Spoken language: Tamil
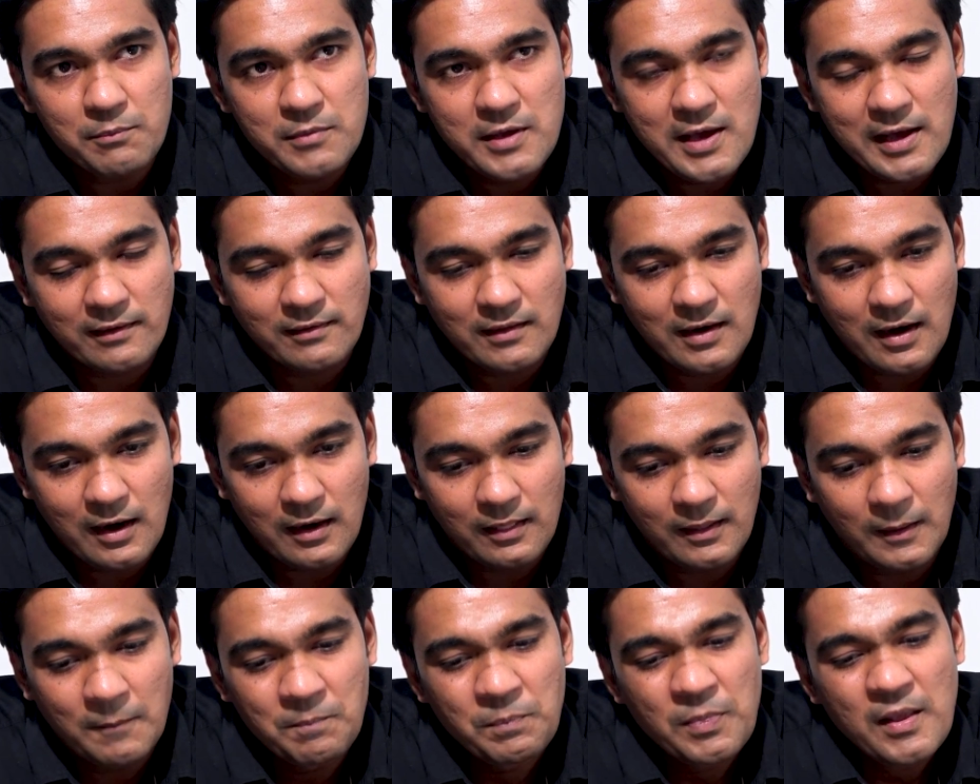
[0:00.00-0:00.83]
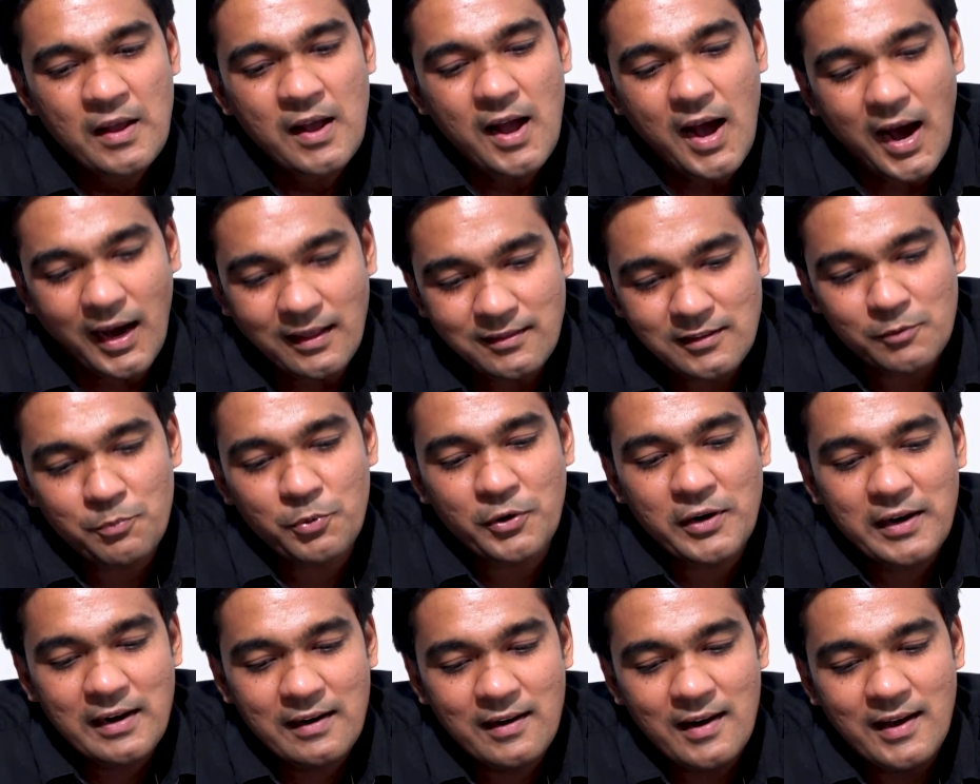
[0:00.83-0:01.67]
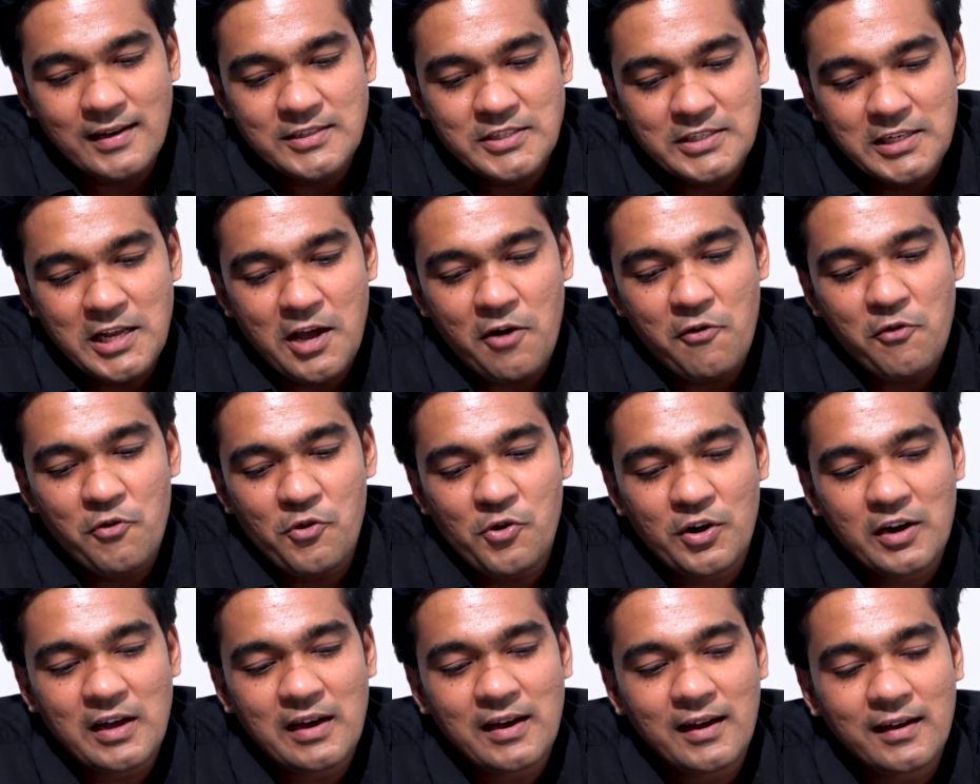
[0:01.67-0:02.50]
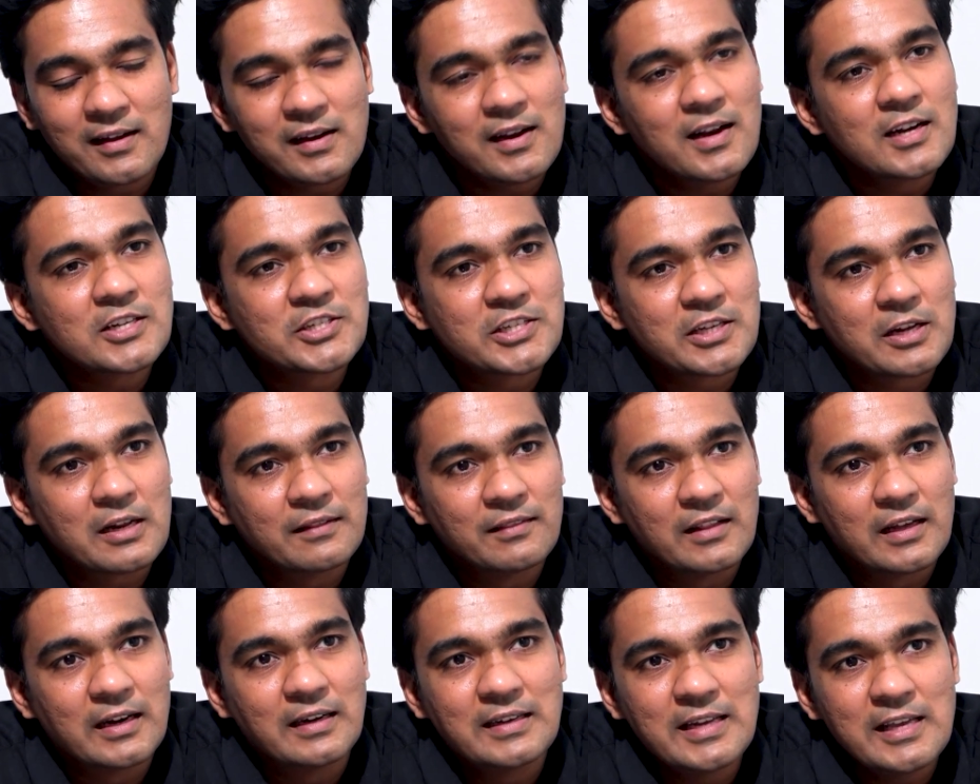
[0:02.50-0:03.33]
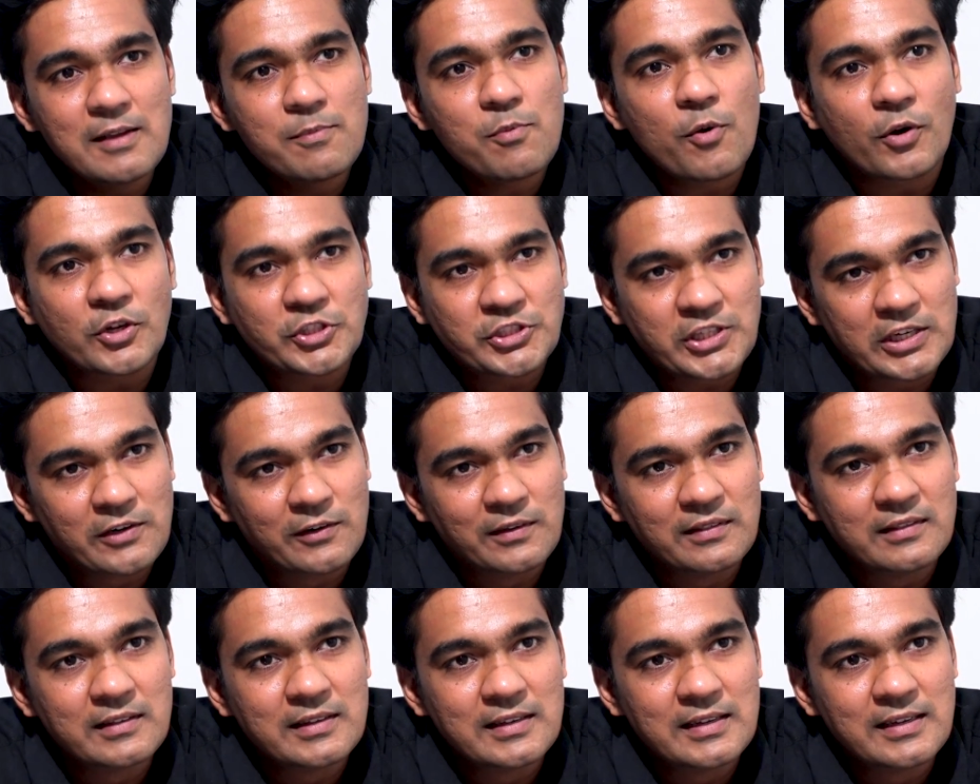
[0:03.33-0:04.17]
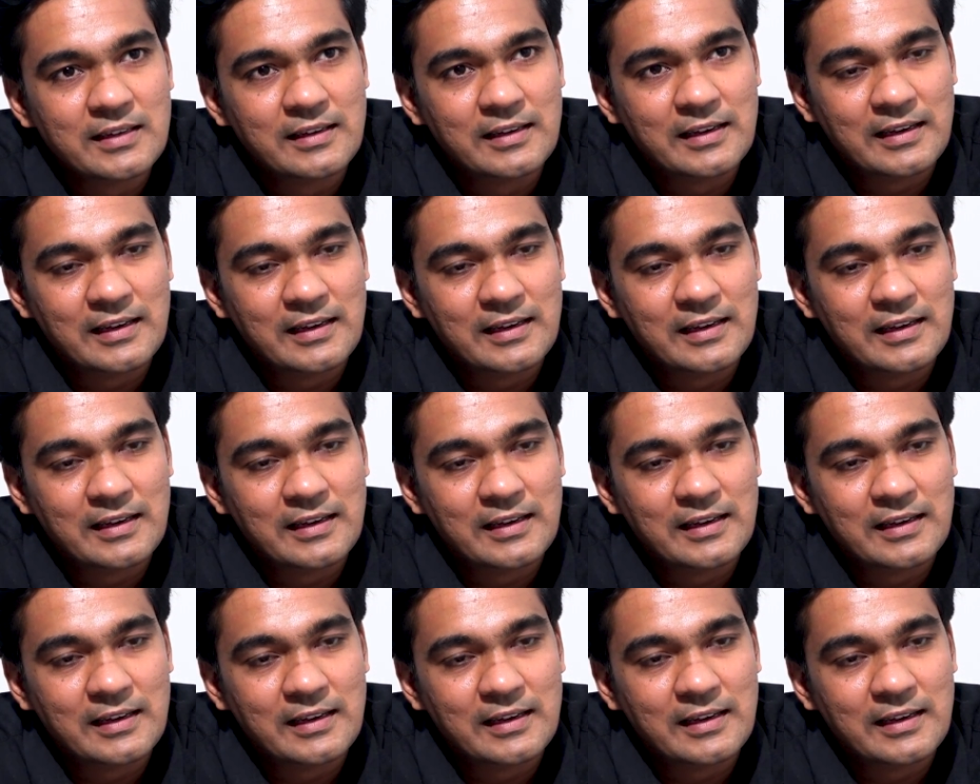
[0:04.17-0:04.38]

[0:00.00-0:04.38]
கம்மியாக இருந்தனால தான் அது அப்புறம் என்ன ஆச்சுன்னா அவங்களோட அக்ரிகல்ச்சர் அந்த டீ ப்ரொடக்ஷனை வந்து